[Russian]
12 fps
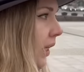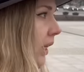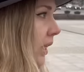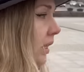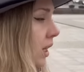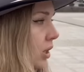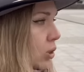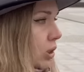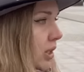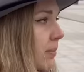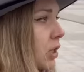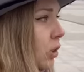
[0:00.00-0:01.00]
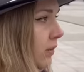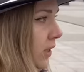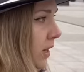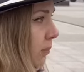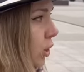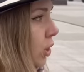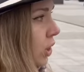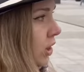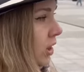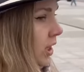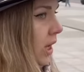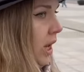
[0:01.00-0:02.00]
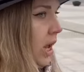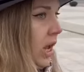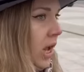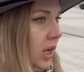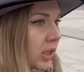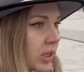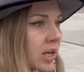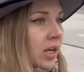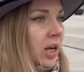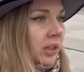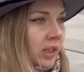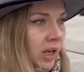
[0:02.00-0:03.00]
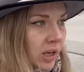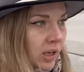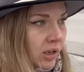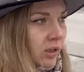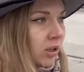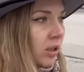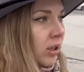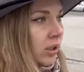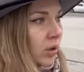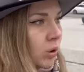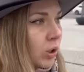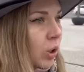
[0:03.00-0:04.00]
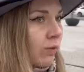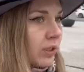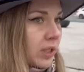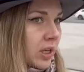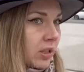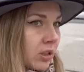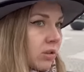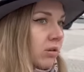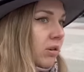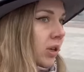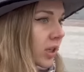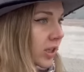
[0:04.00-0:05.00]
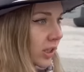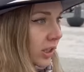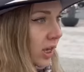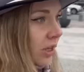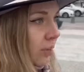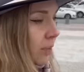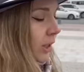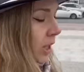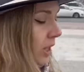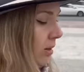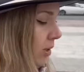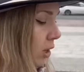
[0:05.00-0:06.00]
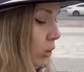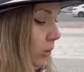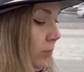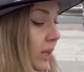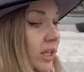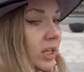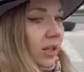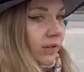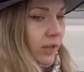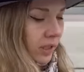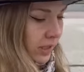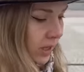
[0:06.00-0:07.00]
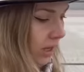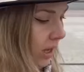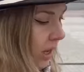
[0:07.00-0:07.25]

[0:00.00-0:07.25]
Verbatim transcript: Я нахожусь на Московской площади. Это некогда такой новый центр Ленинграда, по крайней мере, он планировался.